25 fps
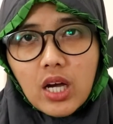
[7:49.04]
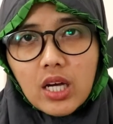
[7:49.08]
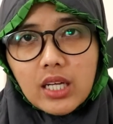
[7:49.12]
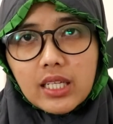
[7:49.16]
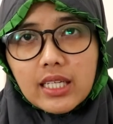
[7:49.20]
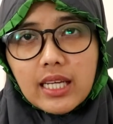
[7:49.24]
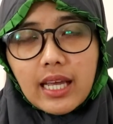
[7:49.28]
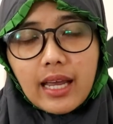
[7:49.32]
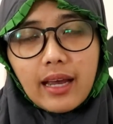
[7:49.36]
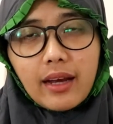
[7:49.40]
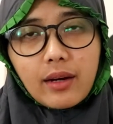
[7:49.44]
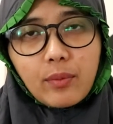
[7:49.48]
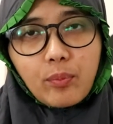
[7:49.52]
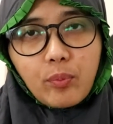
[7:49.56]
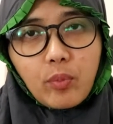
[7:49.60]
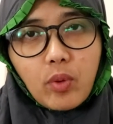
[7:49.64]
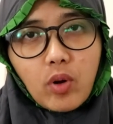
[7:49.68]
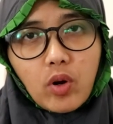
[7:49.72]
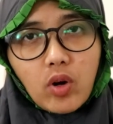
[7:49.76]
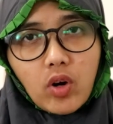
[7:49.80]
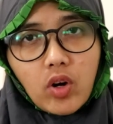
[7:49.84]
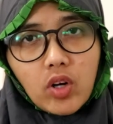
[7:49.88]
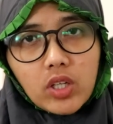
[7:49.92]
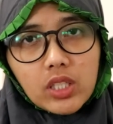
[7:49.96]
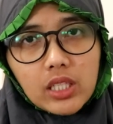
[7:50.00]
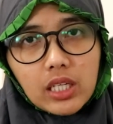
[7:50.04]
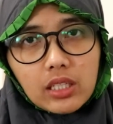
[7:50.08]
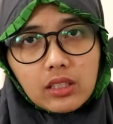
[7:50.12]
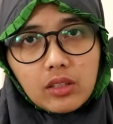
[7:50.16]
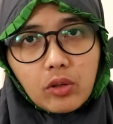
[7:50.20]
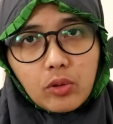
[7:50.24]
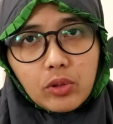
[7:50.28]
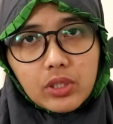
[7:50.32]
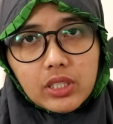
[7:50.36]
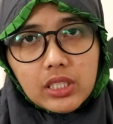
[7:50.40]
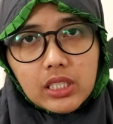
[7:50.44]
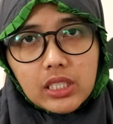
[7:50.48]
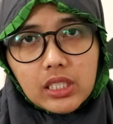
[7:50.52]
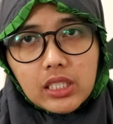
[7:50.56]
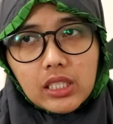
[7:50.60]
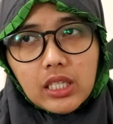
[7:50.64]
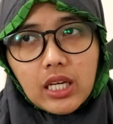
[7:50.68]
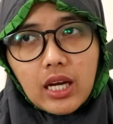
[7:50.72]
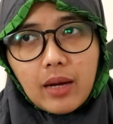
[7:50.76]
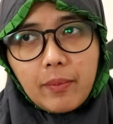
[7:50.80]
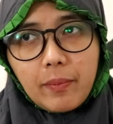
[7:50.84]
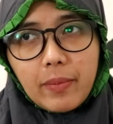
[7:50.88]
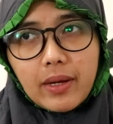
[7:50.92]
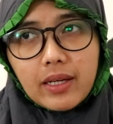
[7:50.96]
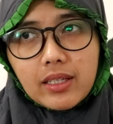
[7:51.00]
di airport atau di
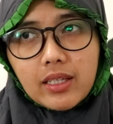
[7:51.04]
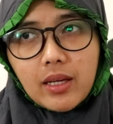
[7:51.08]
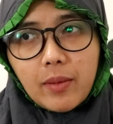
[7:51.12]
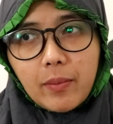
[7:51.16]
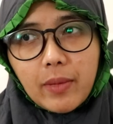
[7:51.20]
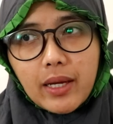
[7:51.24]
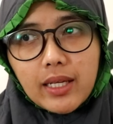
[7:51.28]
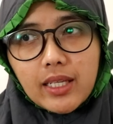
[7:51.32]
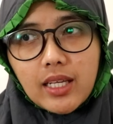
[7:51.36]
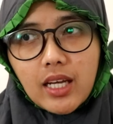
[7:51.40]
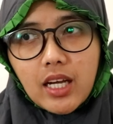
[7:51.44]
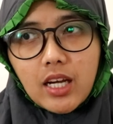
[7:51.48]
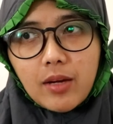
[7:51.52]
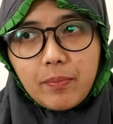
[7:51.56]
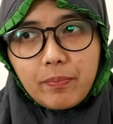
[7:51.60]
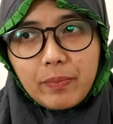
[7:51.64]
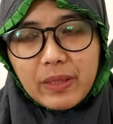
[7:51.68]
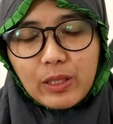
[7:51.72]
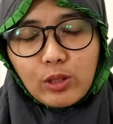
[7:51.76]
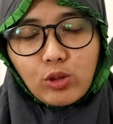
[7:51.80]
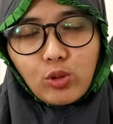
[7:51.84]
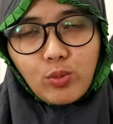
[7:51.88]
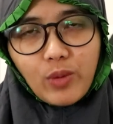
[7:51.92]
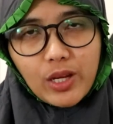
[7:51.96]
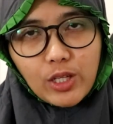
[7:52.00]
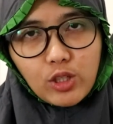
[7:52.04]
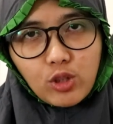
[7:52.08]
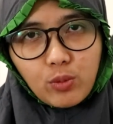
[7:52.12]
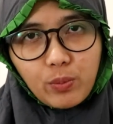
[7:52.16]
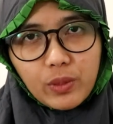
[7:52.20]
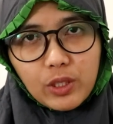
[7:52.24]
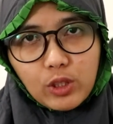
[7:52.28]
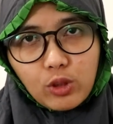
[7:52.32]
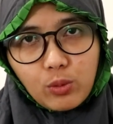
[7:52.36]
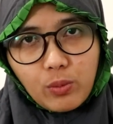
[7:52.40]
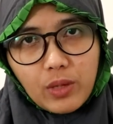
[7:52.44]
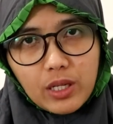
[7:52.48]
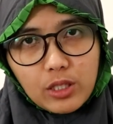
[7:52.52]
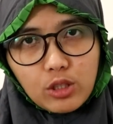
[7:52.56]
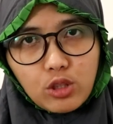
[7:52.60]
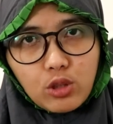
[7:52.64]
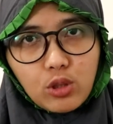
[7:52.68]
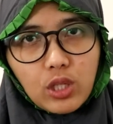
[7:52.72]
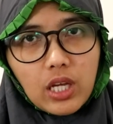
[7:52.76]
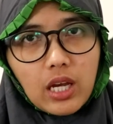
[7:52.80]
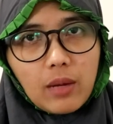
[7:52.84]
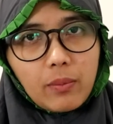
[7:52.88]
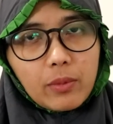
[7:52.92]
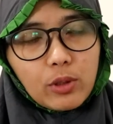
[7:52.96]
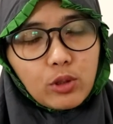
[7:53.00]
apa namanya pintu masuk pintu
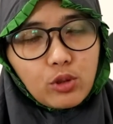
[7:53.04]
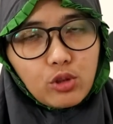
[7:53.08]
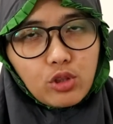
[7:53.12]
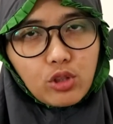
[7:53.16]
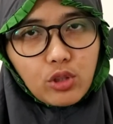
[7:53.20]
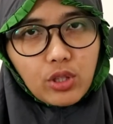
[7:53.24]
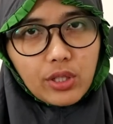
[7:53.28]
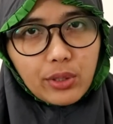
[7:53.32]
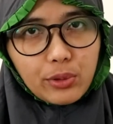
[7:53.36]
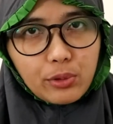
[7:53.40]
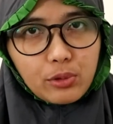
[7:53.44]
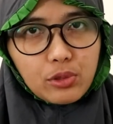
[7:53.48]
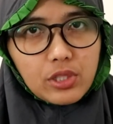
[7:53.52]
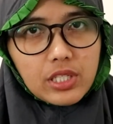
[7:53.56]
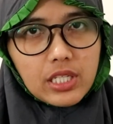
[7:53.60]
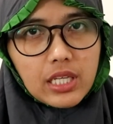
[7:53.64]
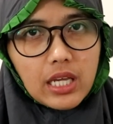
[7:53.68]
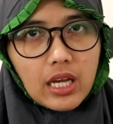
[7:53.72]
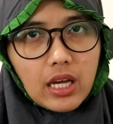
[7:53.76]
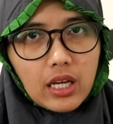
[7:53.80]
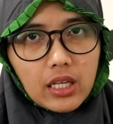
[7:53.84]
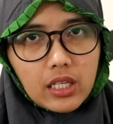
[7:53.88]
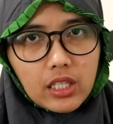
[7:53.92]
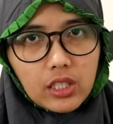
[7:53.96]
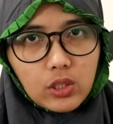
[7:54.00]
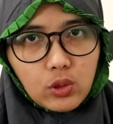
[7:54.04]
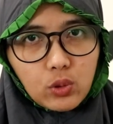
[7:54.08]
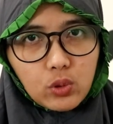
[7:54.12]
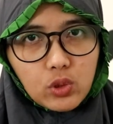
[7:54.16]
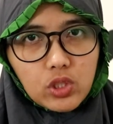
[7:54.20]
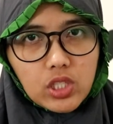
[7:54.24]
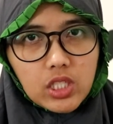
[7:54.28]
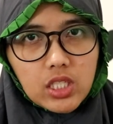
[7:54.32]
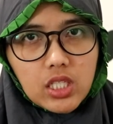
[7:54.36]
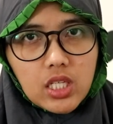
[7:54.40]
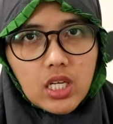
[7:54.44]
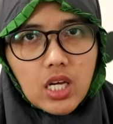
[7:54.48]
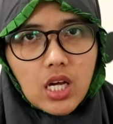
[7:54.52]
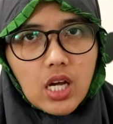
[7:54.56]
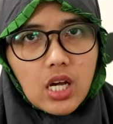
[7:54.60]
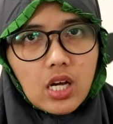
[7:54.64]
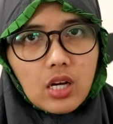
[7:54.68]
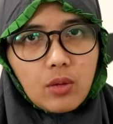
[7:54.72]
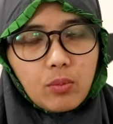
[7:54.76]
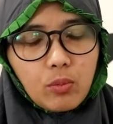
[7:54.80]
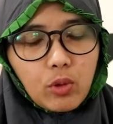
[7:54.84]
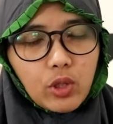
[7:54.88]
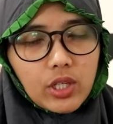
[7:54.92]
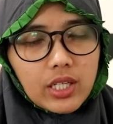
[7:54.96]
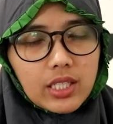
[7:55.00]
masuk yang menuju ke Rusia gitu jadi
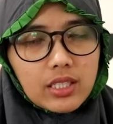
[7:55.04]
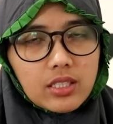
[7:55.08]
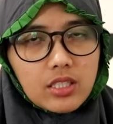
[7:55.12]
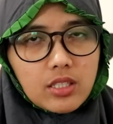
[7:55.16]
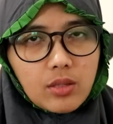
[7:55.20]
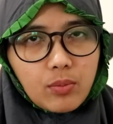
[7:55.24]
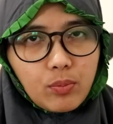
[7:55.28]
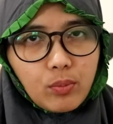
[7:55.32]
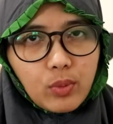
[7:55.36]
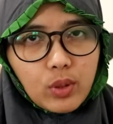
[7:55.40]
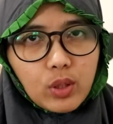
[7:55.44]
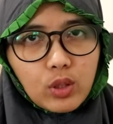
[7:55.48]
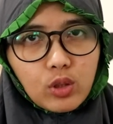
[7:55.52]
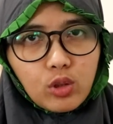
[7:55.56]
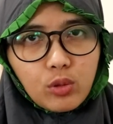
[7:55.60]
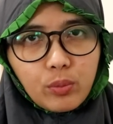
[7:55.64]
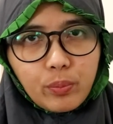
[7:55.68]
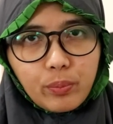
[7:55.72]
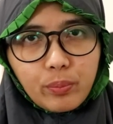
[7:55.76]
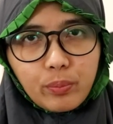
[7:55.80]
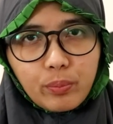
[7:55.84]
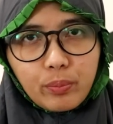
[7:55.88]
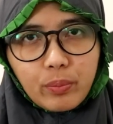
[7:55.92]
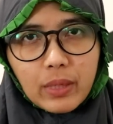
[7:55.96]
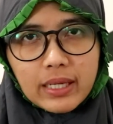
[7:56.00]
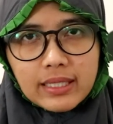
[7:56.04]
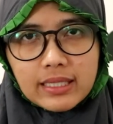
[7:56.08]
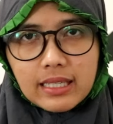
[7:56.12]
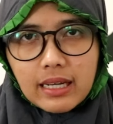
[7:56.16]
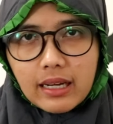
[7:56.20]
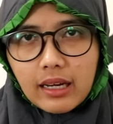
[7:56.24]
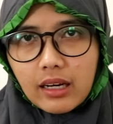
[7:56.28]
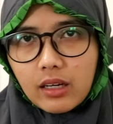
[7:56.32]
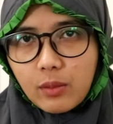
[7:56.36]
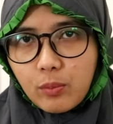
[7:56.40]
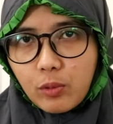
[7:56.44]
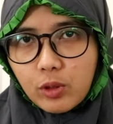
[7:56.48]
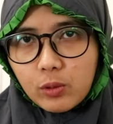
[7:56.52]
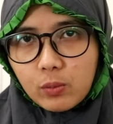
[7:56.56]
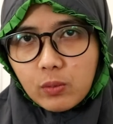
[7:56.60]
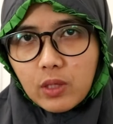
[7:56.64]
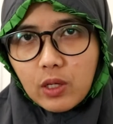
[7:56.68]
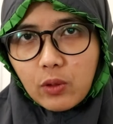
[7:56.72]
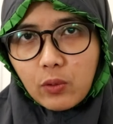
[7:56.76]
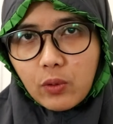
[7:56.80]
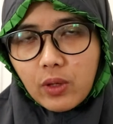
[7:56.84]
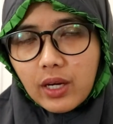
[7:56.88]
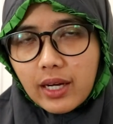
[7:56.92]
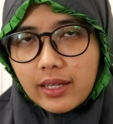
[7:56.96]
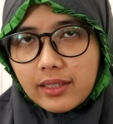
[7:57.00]
mungkin sebelum banyak airport
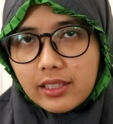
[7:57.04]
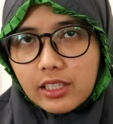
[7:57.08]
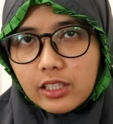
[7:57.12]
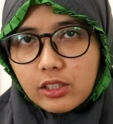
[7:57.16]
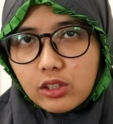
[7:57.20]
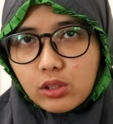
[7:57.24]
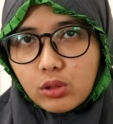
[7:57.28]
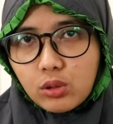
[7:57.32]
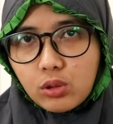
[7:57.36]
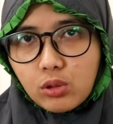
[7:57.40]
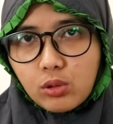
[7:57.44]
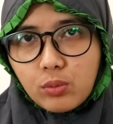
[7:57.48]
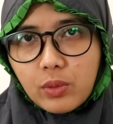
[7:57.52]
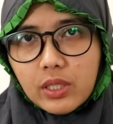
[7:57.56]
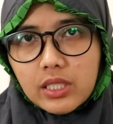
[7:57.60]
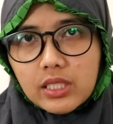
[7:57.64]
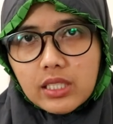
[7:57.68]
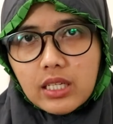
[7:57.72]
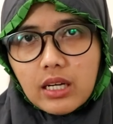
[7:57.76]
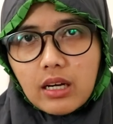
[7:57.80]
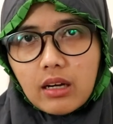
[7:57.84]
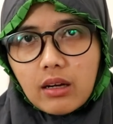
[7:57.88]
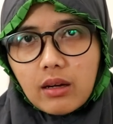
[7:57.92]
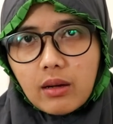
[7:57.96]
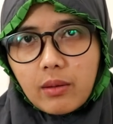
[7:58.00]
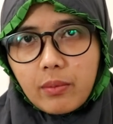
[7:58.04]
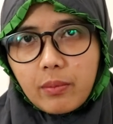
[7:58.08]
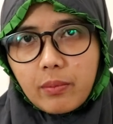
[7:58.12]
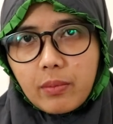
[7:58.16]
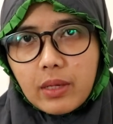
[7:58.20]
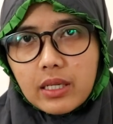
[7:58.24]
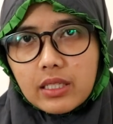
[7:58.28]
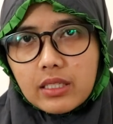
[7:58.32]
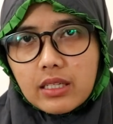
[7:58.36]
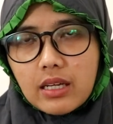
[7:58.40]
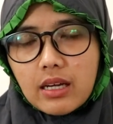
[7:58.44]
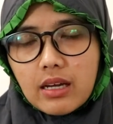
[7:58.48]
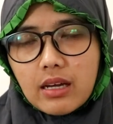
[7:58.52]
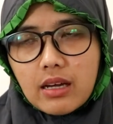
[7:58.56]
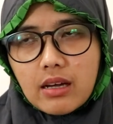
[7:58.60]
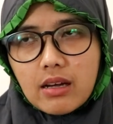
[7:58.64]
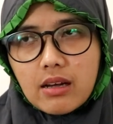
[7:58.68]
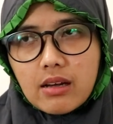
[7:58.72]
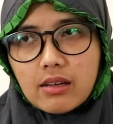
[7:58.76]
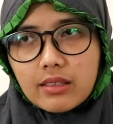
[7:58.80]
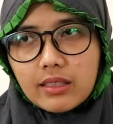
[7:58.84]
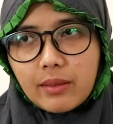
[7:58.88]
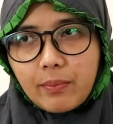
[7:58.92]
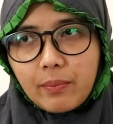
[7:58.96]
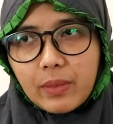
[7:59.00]
melakukan itu banyak
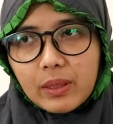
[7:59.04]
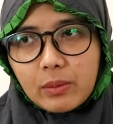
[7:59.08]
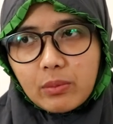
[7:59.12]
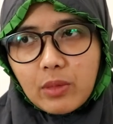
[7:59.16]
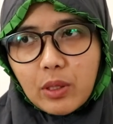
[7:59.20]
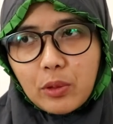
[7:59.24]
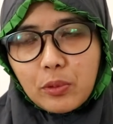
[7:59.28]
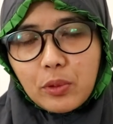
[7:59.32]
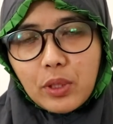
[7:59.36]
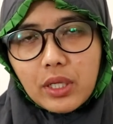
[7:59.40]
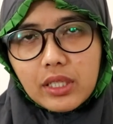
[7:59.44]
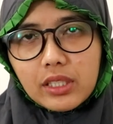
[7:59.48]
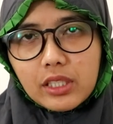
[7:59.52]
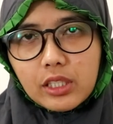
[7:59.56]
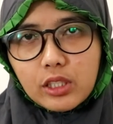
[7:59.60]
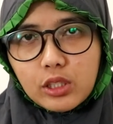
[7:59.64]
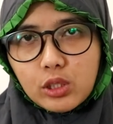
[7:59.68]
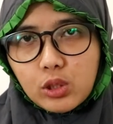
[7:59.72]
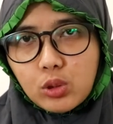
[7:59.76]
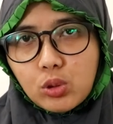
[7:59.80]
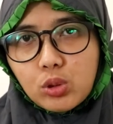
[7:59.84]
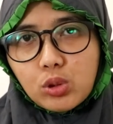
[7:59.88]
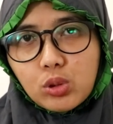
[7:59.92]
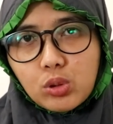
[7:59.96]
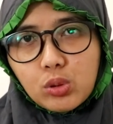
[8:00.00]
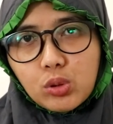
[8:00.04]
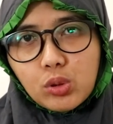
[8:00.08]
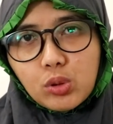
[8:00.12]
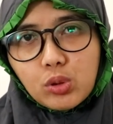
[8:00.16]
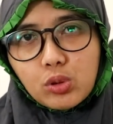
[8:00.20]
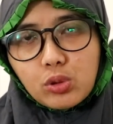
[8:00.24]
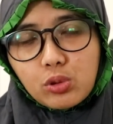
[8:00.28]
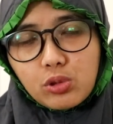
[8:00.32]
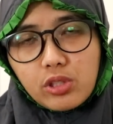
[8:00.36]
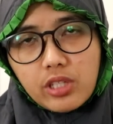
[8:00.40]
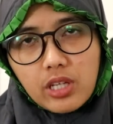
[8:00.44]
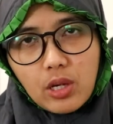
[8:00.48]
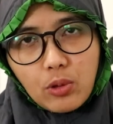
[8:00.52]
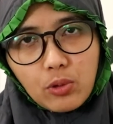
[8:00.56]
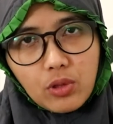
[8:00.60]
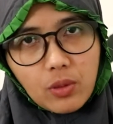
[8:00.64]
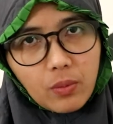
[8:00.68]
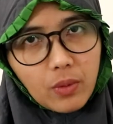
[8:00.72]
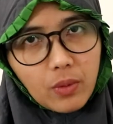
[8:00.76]
banyak tempat melakukan itu tuh Rusia udah